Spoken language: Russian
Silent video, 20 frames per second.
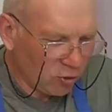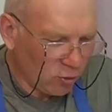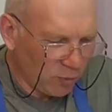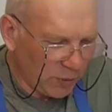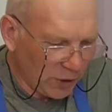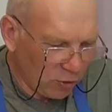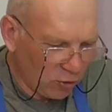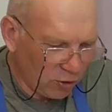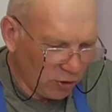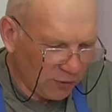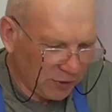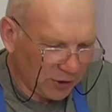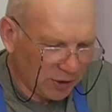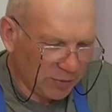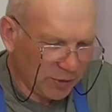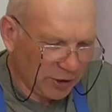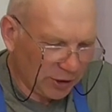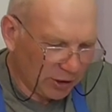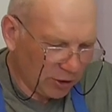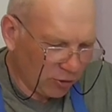к упаковке,
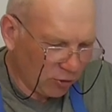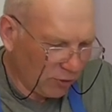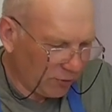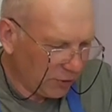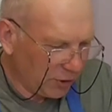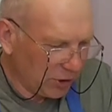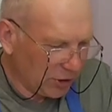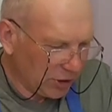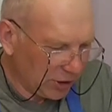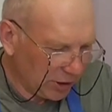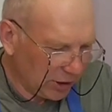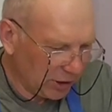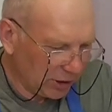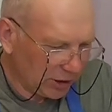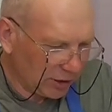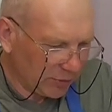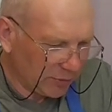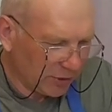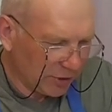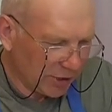маркировке,
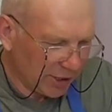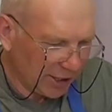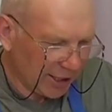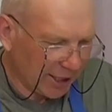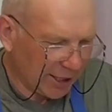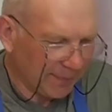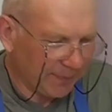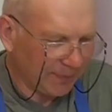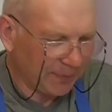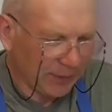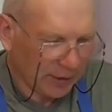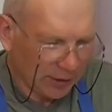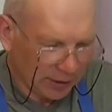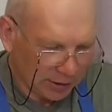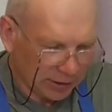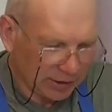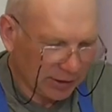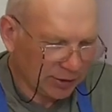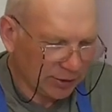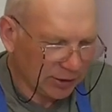этикетке молока.
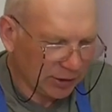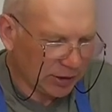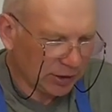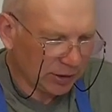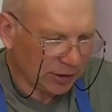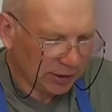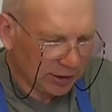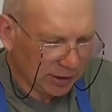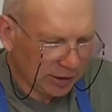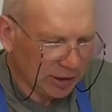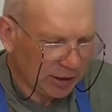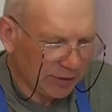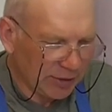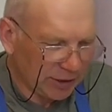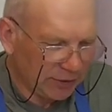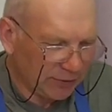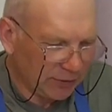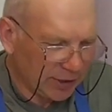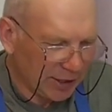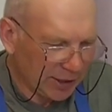Значит, это
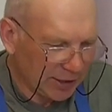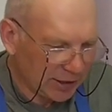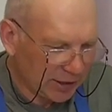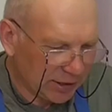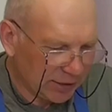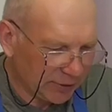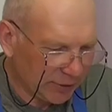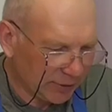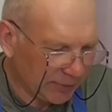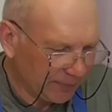глава 12.